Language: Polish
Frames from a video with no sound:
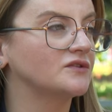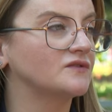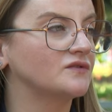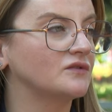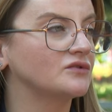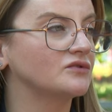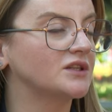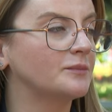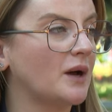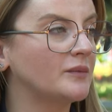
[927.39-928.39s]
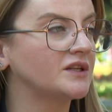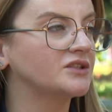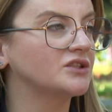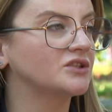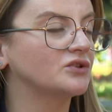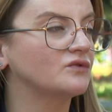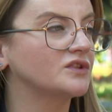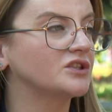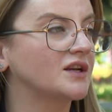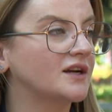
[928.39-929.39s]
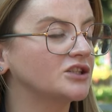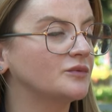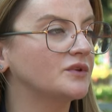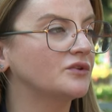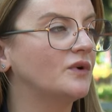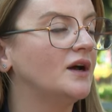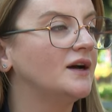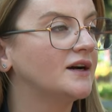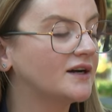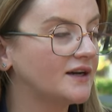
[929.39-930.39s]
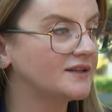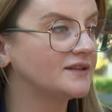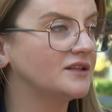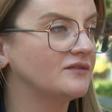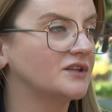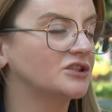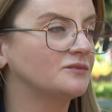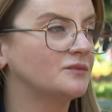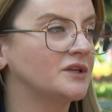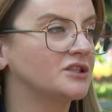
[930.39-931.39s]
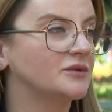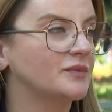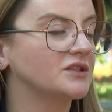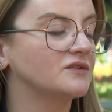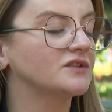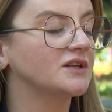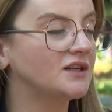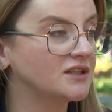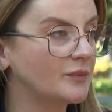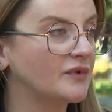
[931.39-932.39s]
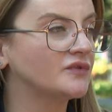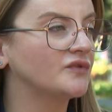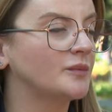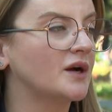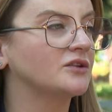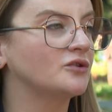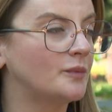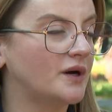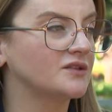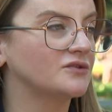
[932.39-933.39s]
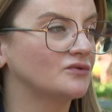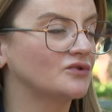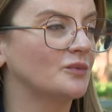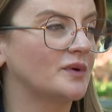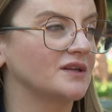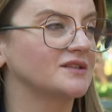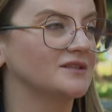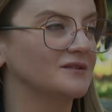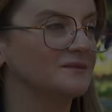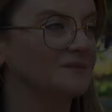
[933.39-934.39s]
W związku z tym mam nadzieję, że również lekarze będą chętnie w naszym mieście pracować, ale na pewno wymaga to bardzo dużo pracy.